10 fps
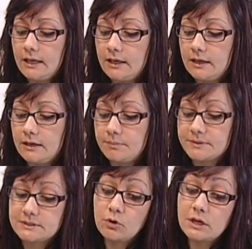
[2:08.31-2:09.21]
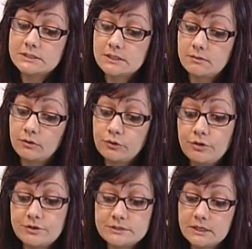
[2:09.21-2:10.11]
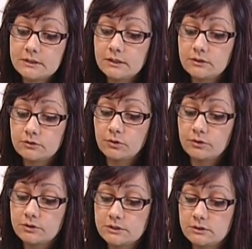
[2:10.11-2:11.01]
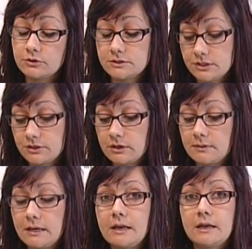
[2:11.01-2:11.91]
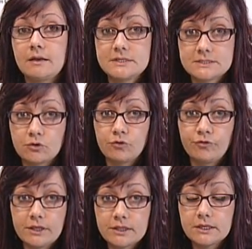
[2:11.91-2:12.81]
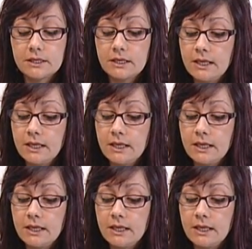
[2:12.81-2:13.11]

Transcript: Eh, pasamos al sábado 17, donde, se celebrará la Misa Cofrade,